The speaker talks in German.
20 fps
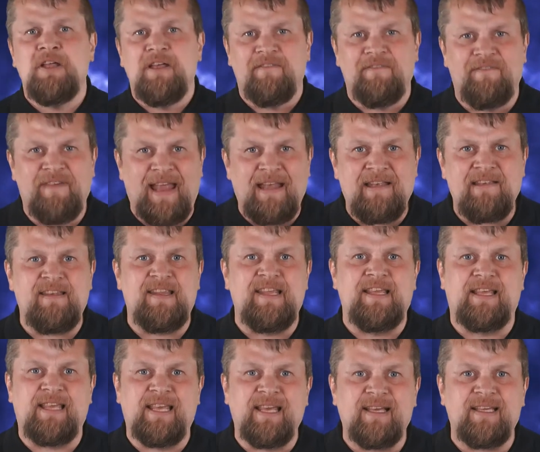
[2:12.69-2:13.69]
wenn
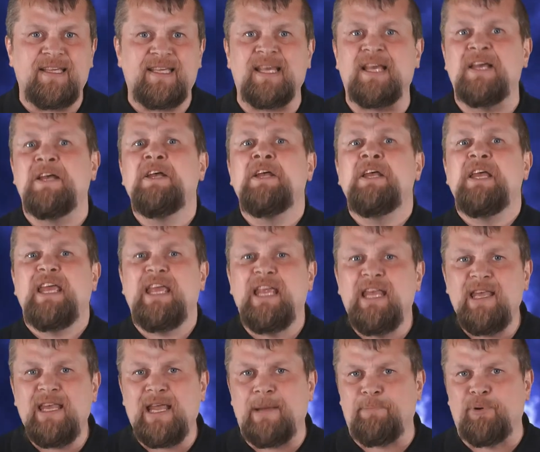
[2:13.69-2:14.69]
die Kirche
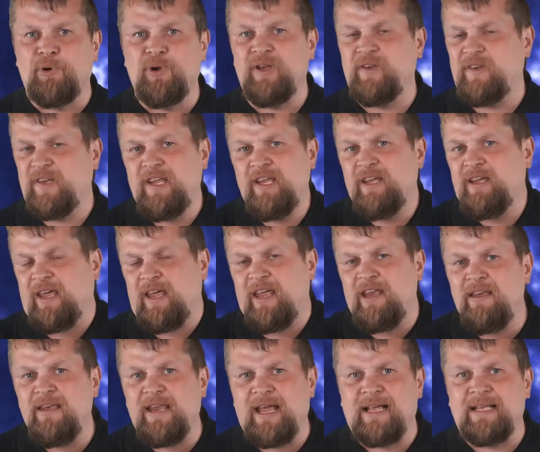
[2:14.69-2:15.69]
in der Politik,
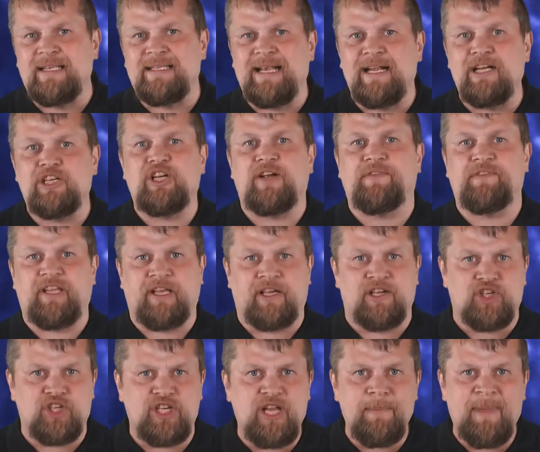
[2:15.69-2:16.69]
in der Gesellschaft ihre
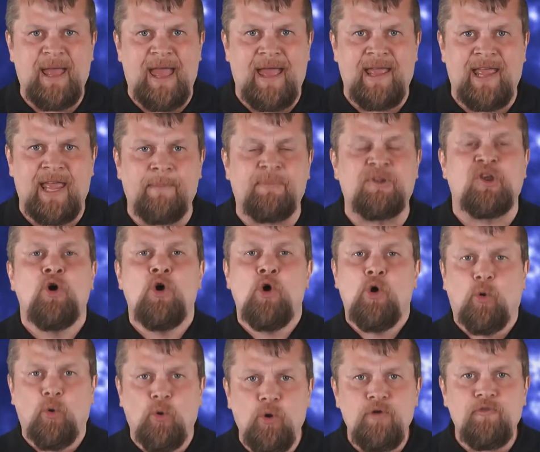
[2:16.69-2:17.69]
Stimme erhebt
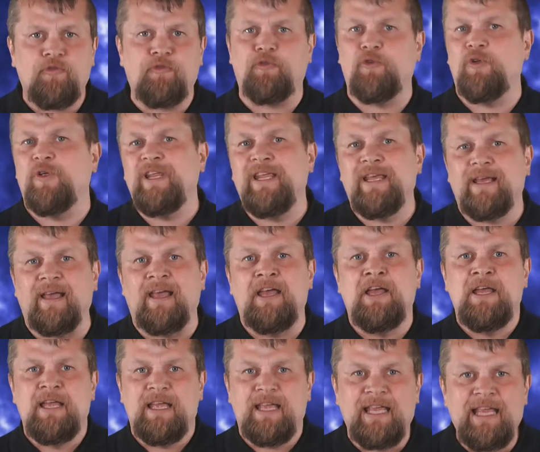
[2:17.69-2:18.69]
und für ihre
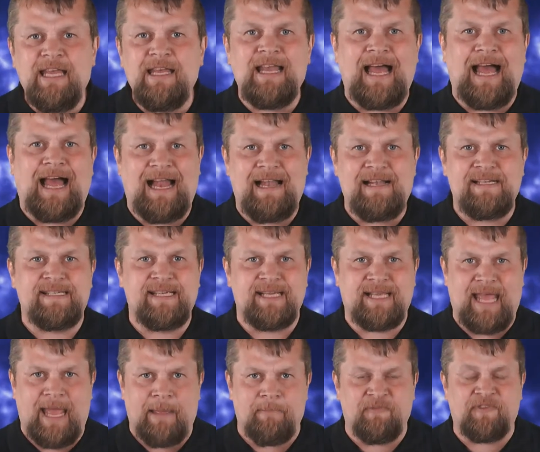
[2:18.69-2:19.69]
Inhalte
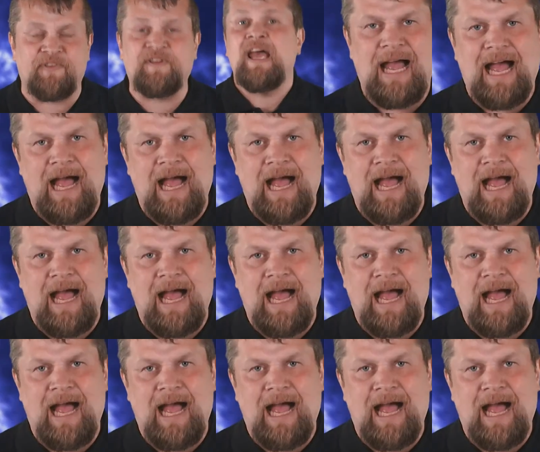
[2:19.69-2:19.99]
kämpft.